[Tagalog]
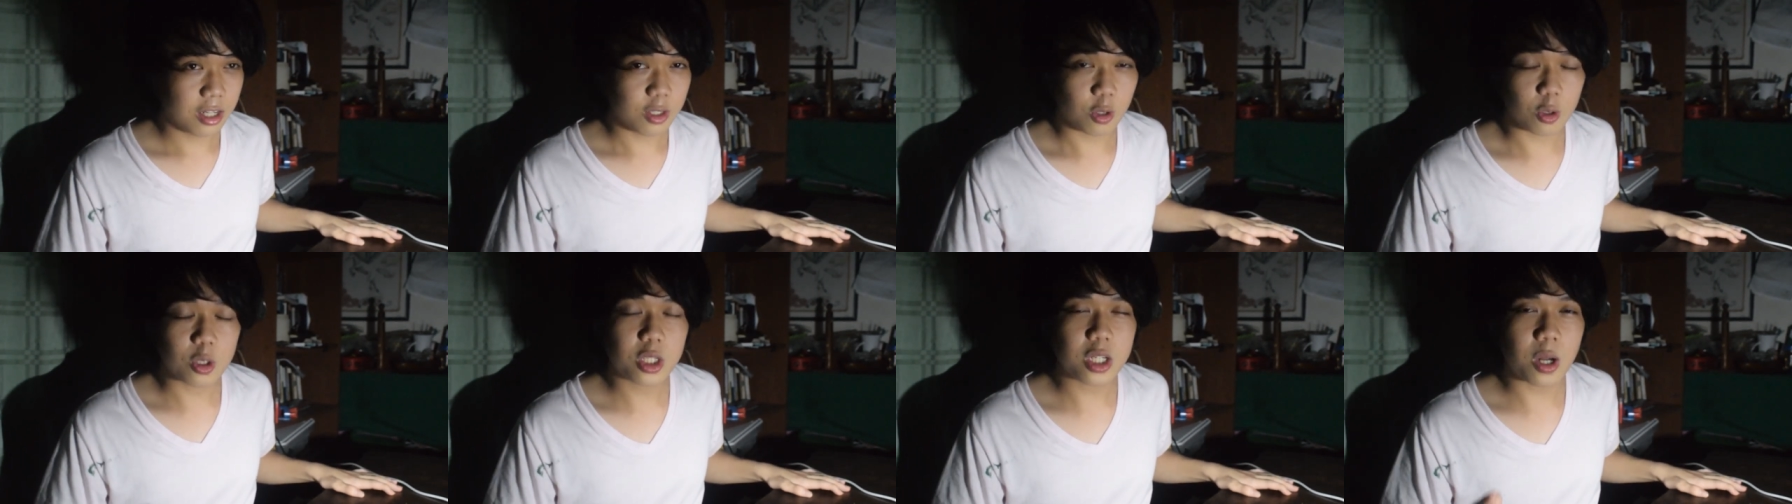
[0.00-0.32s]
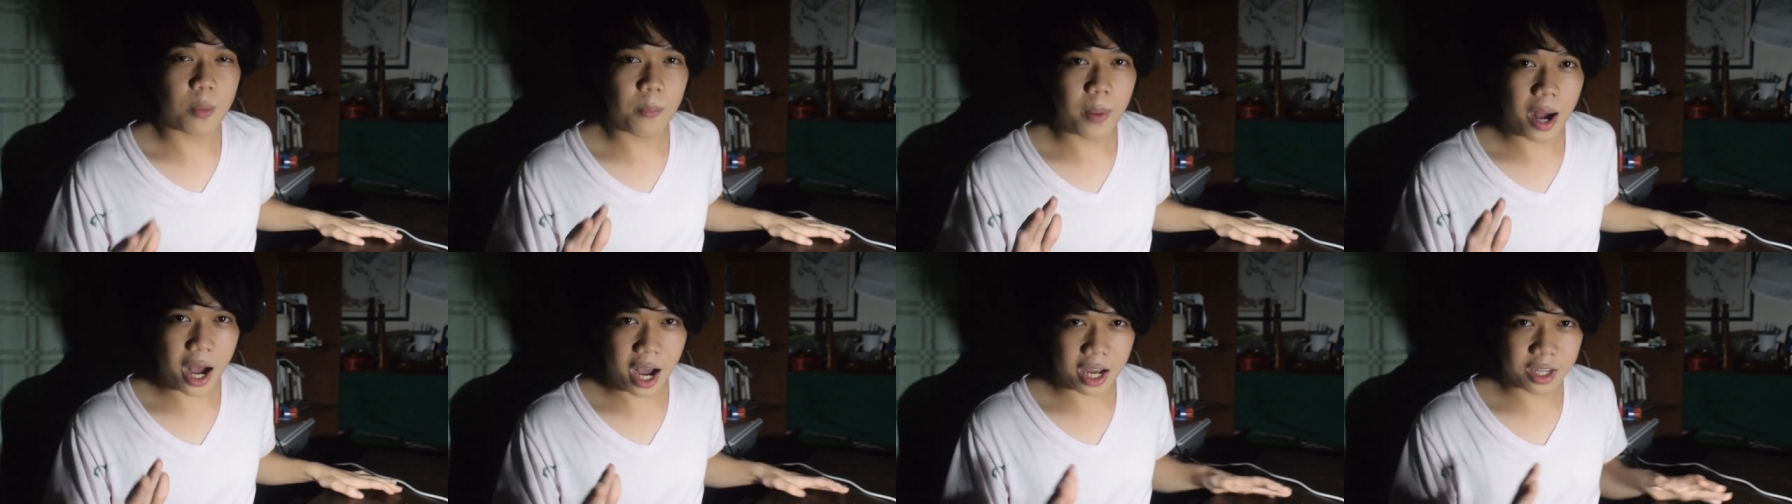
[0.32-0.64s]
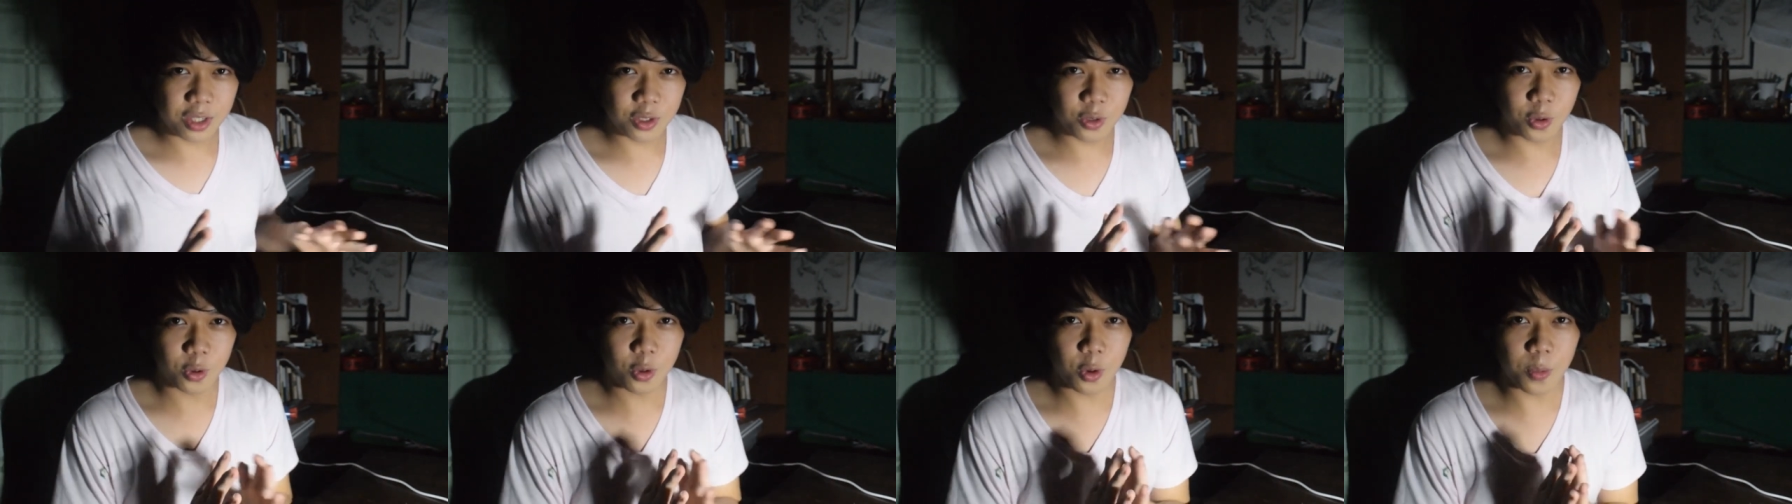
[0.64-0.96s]
So
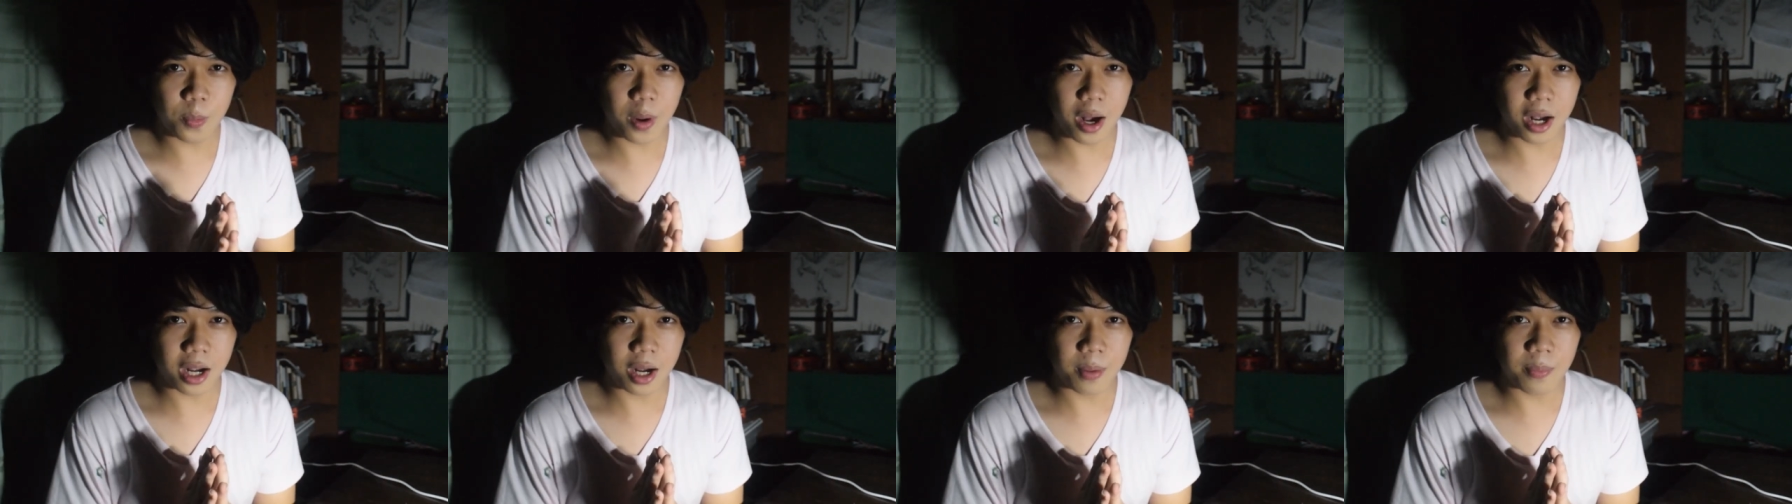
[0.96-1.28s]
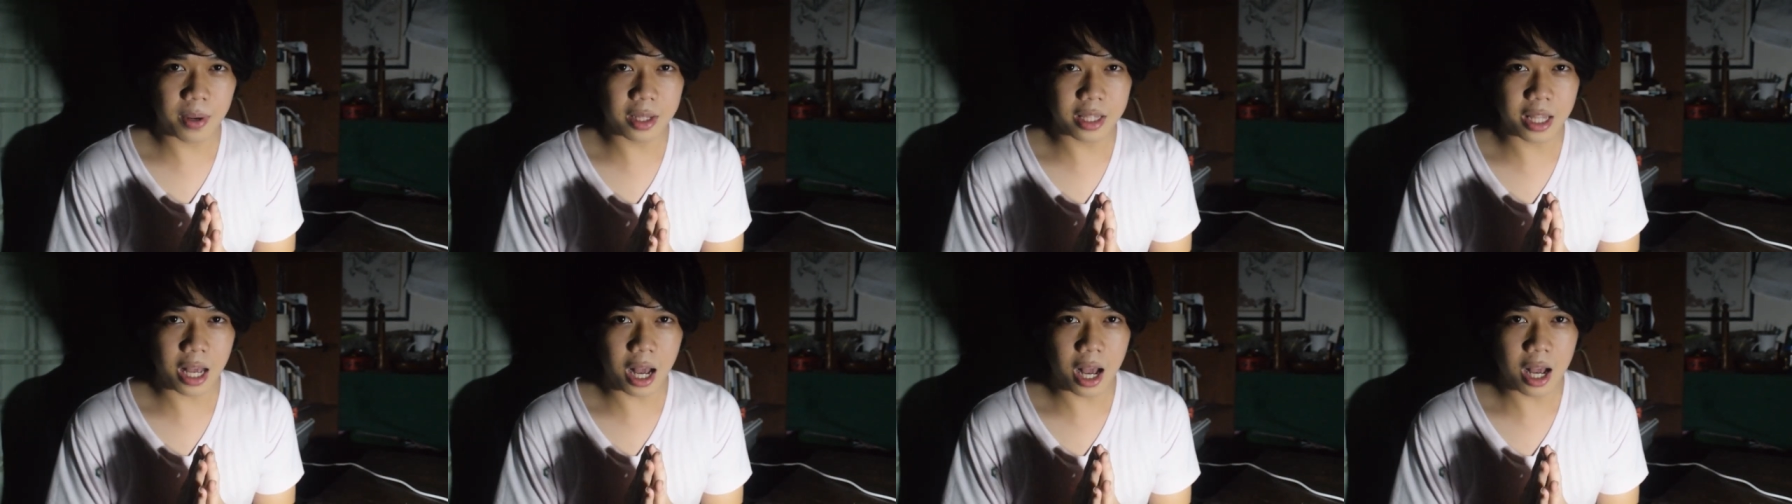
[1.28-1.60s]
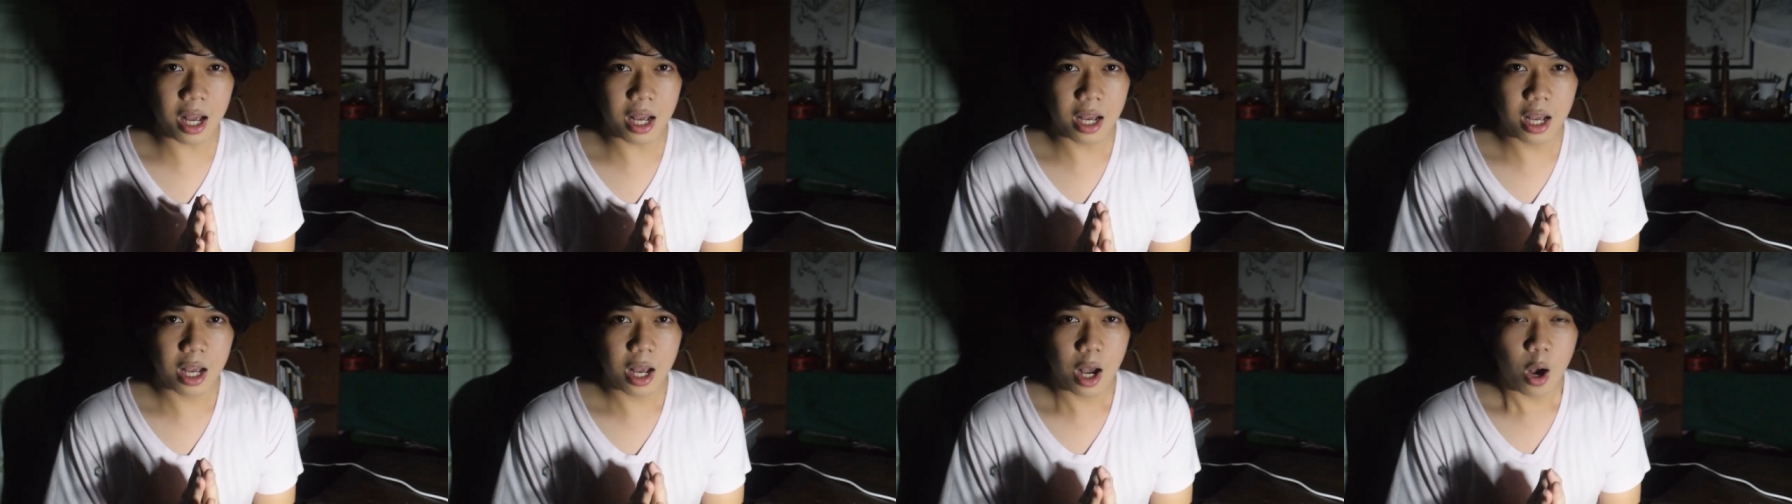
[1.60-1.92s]
samahan nyo po mga kamata,